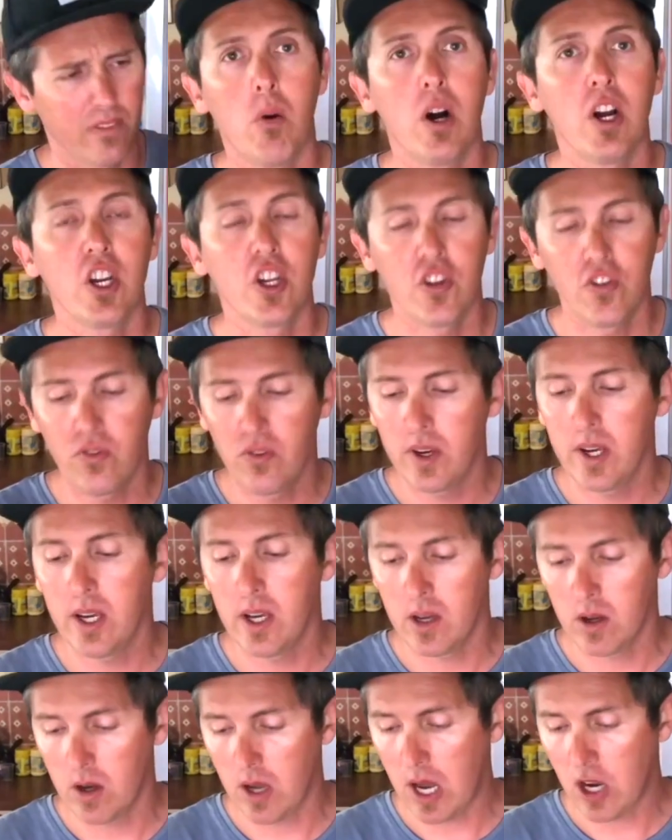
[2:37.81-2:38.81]
Moi, je
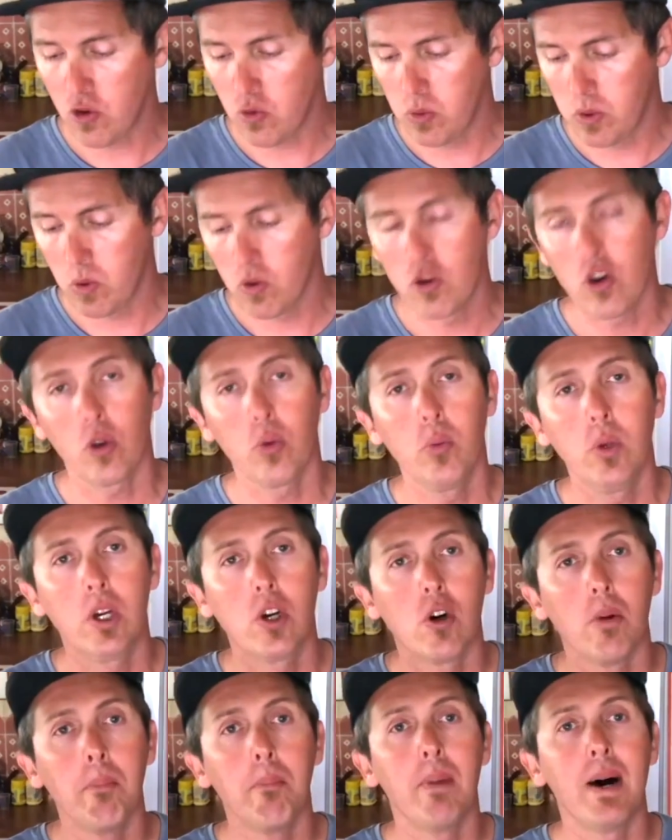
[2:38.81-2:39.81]
vais ajouter aujourd'hui
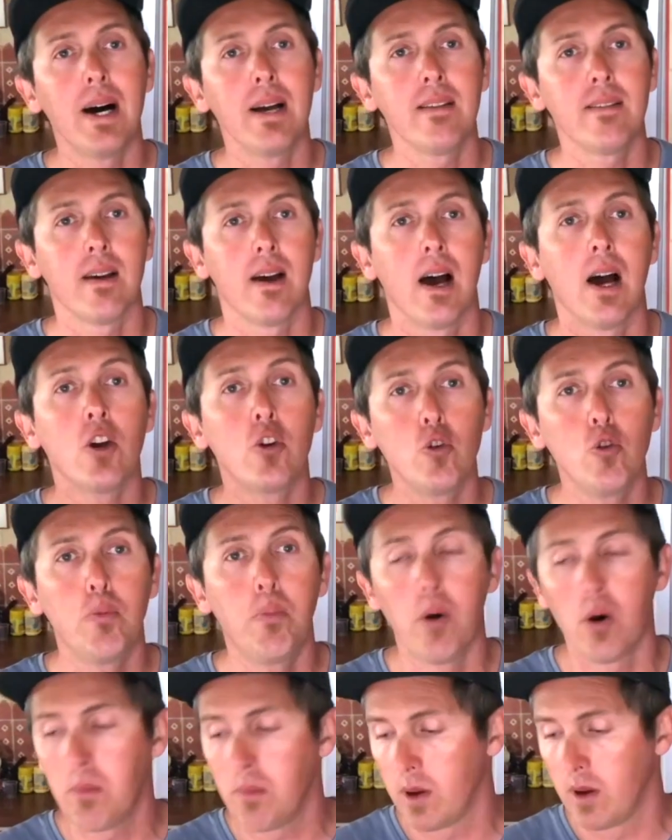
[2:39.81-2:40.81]
comme base un jus de
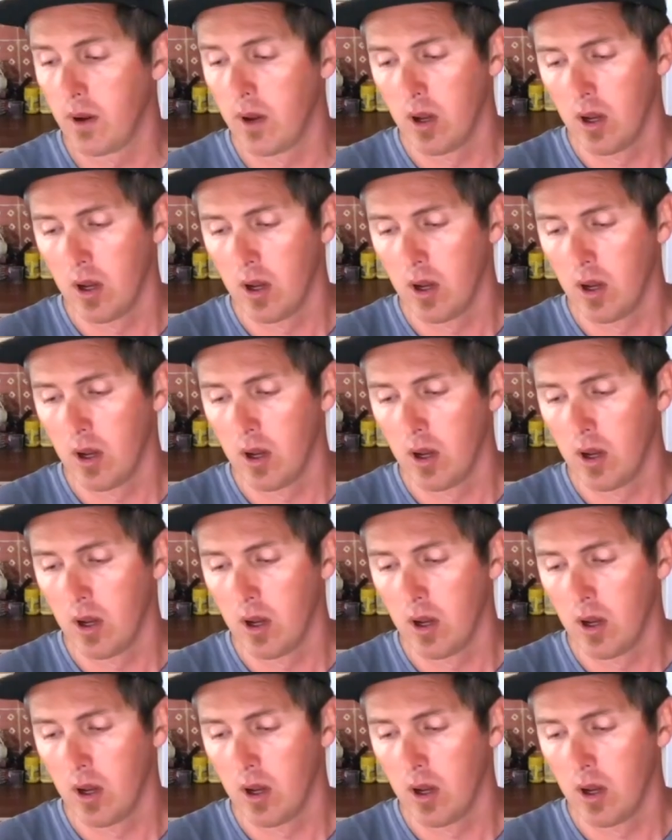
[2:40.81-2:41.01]
pomme